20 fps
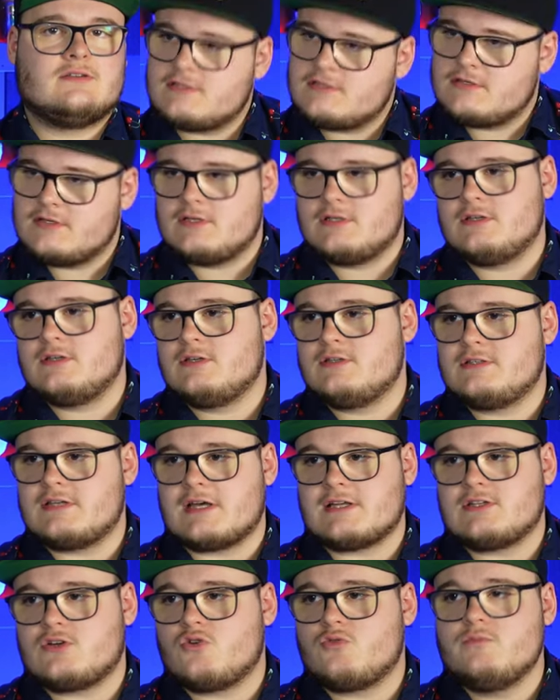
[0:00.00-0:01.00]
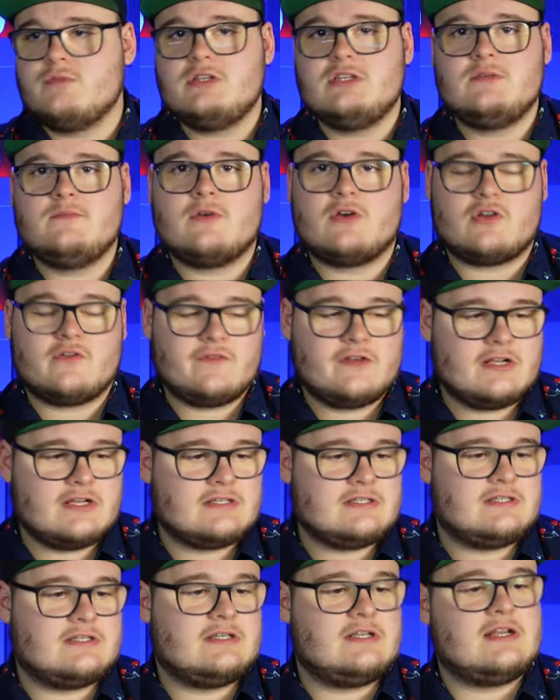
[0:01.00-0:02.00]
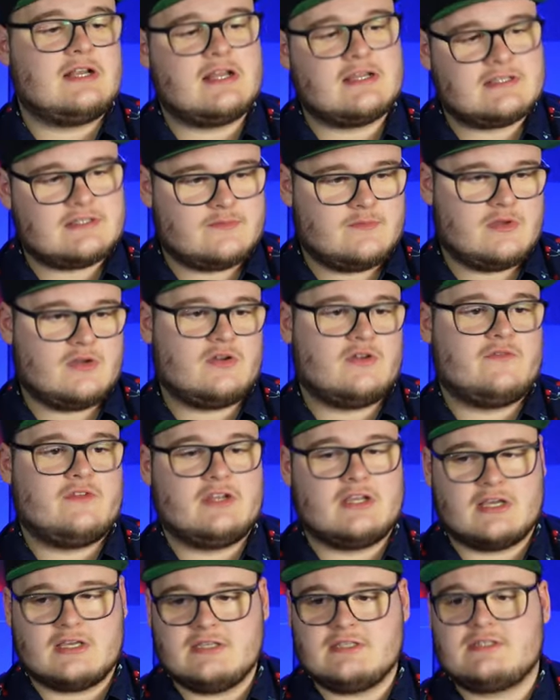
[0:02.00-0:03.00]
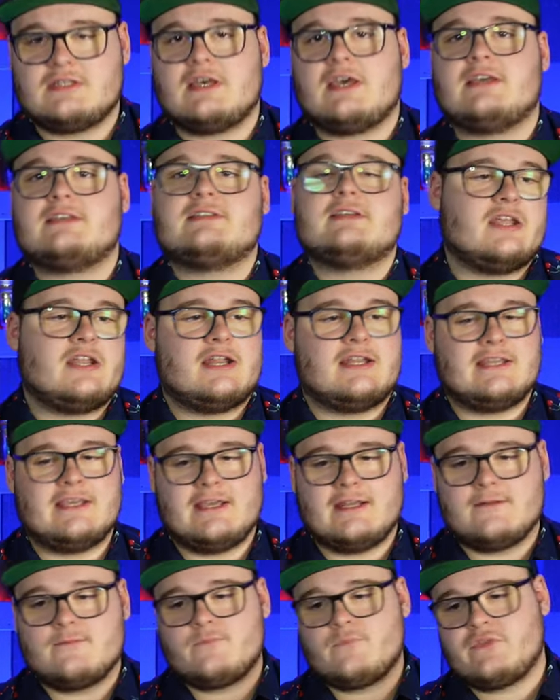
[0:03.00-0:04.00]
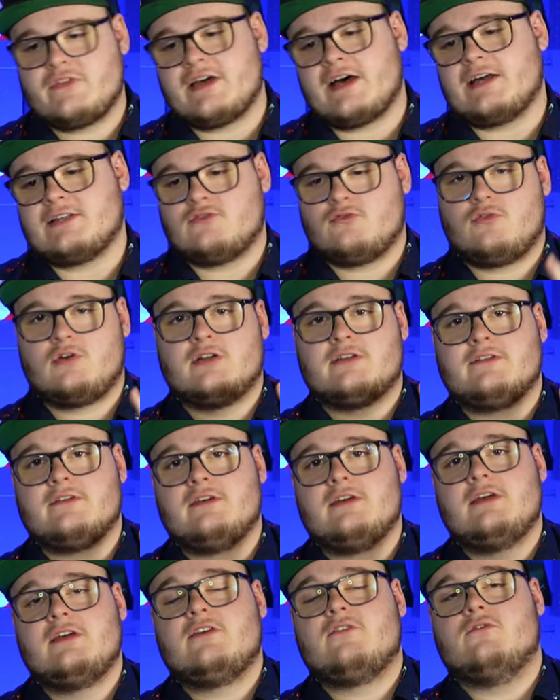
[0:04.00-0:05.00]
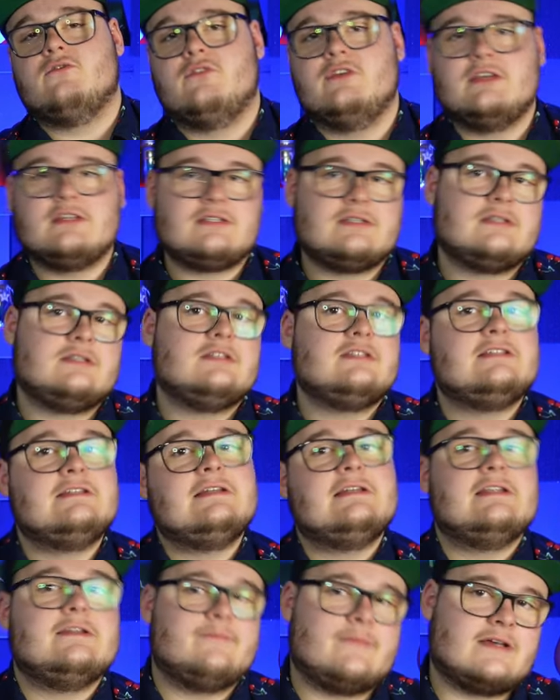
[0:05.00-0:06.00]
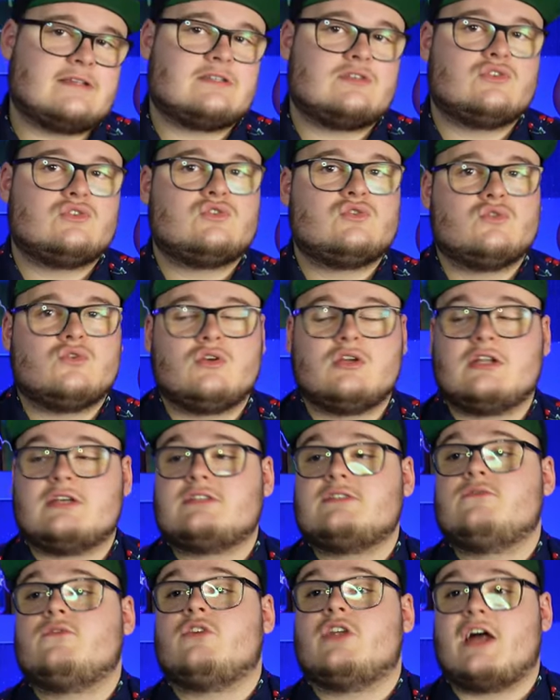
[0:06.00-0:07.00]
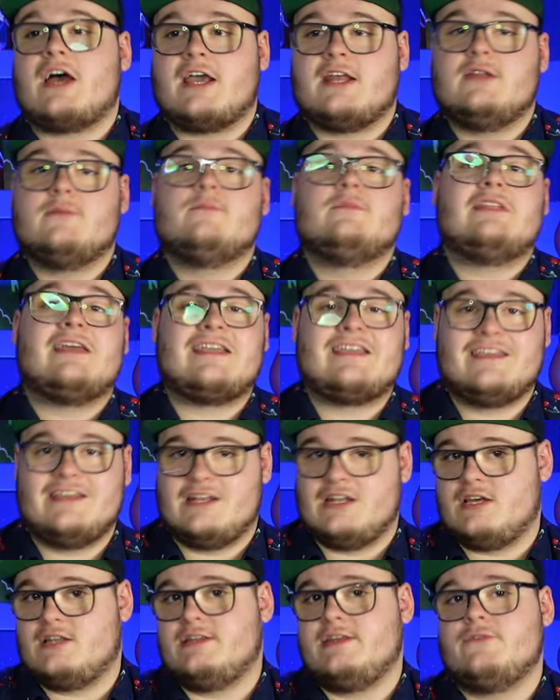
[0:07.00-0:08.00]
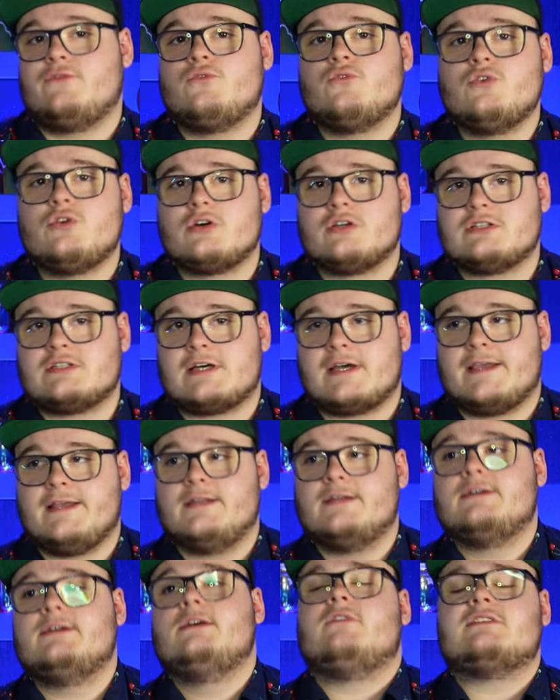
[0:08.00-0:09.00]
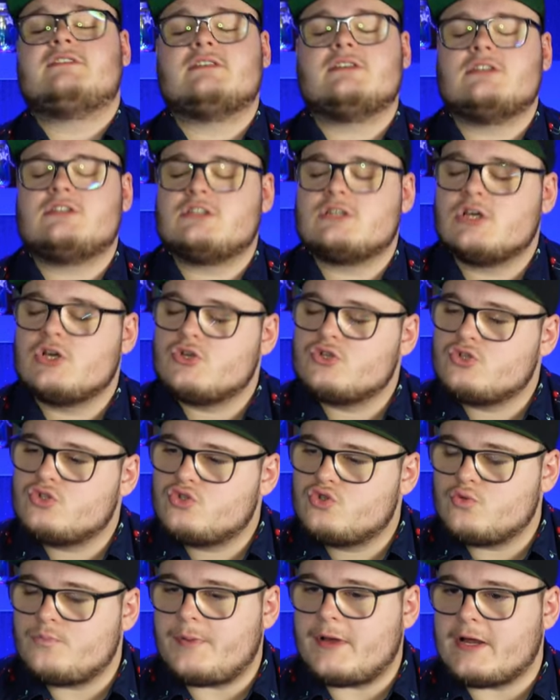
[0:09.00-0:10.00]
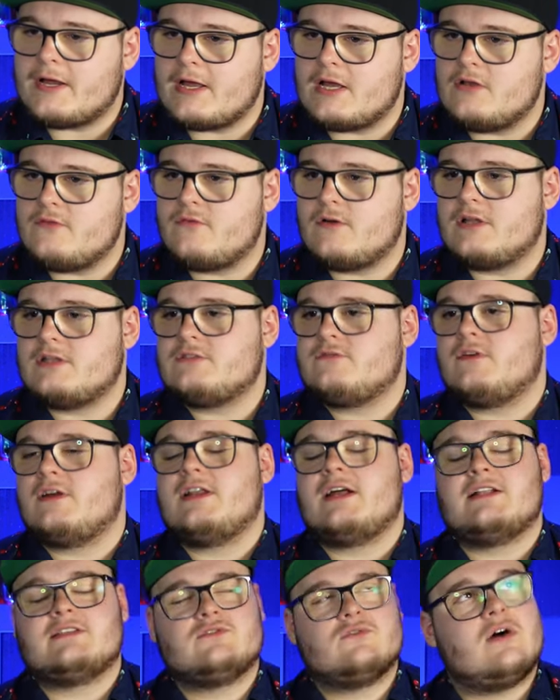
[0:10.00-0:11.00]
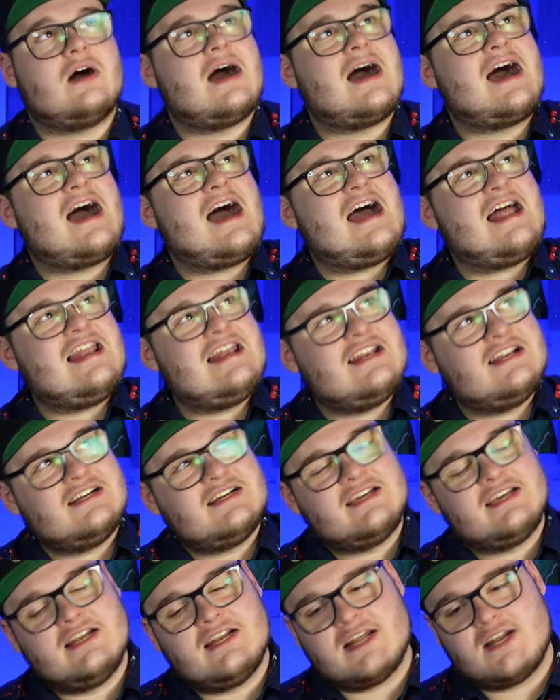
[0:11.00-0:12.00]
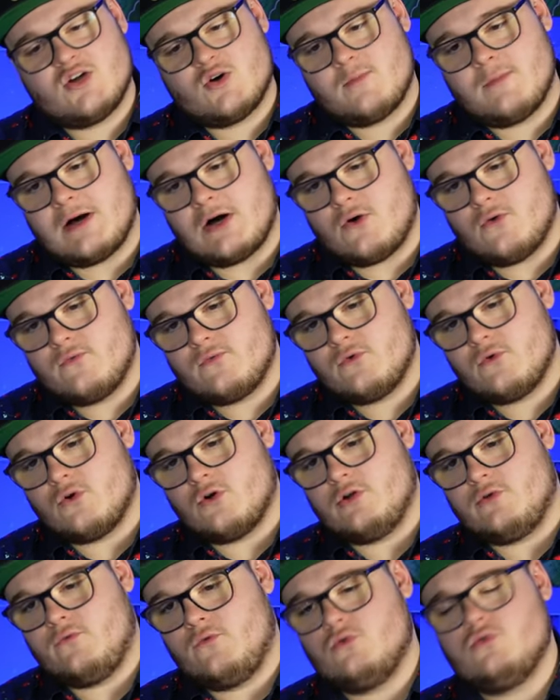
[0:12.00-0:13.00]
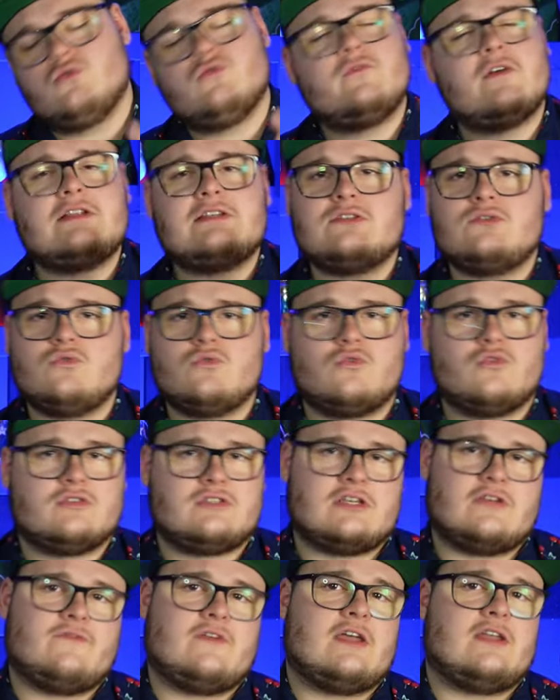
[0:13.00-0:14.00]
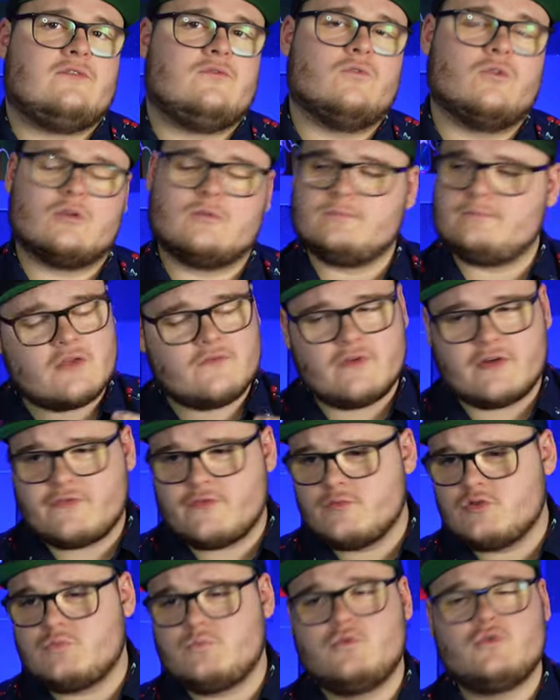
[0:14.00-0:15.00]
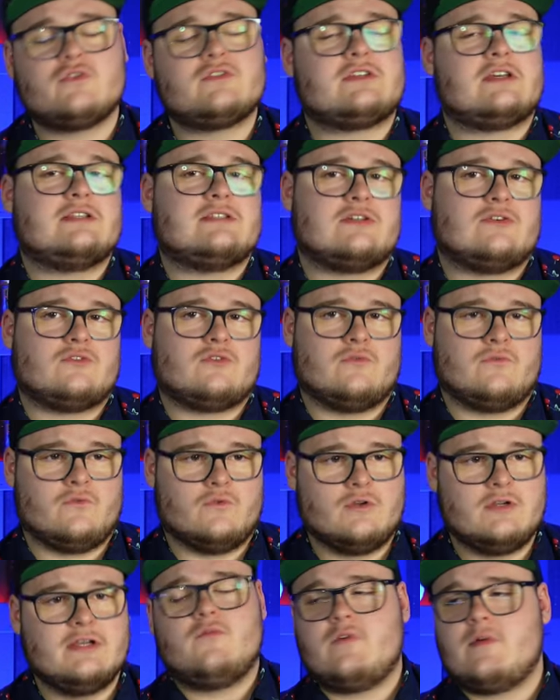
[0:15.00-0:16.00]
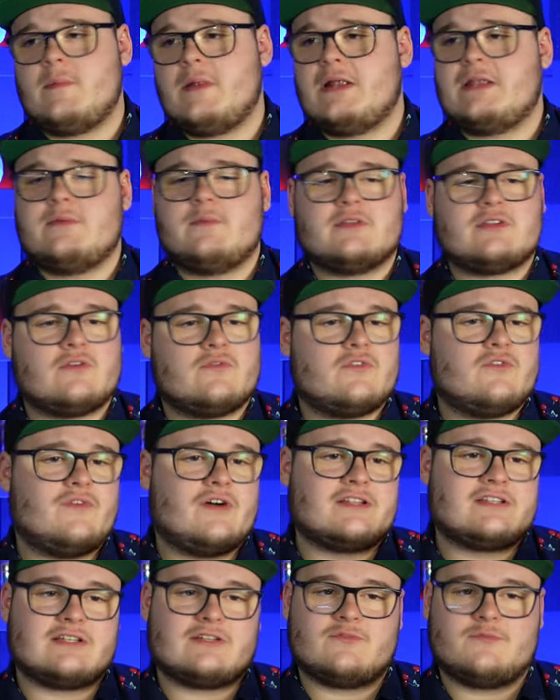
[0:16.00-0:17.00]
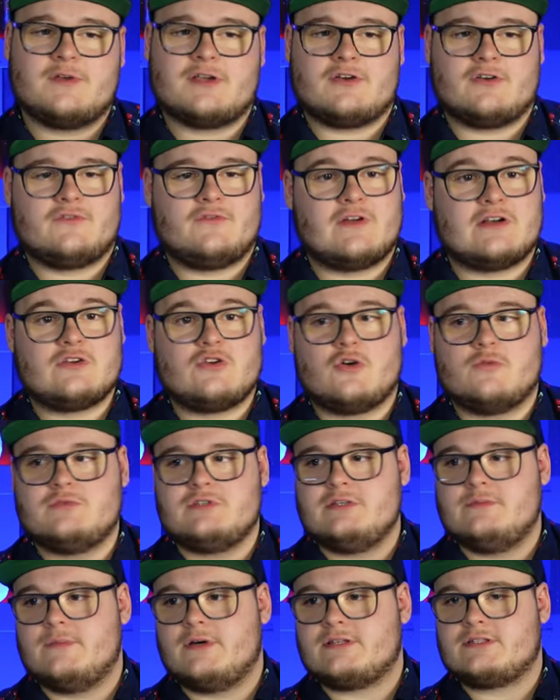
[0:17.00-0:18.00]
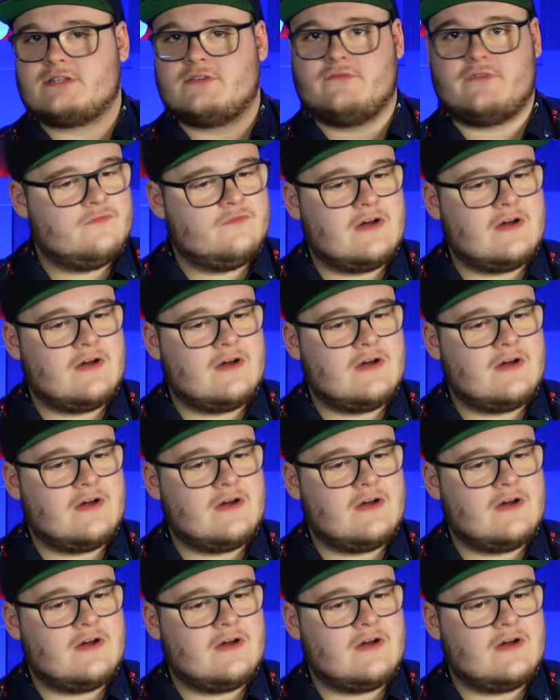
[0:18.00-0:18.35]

Es äh, sagt auch Mini mehr oder weniger, es hinterlässt mehr oder weniger Easter Eggs, denn an jedem Tatort wird eine Maske zurückgelassen von einem der Killer der früheren Teile, was ich super geil fand, weil halt so alle Killer nochmal aufgerollt wurden und wenn sie nur kurz erwähnt wurden, war für mich pures Gänsehautgefühl, weil man halt immer drauf gewartet hat, oh mein Gott, wann kommt die Maske?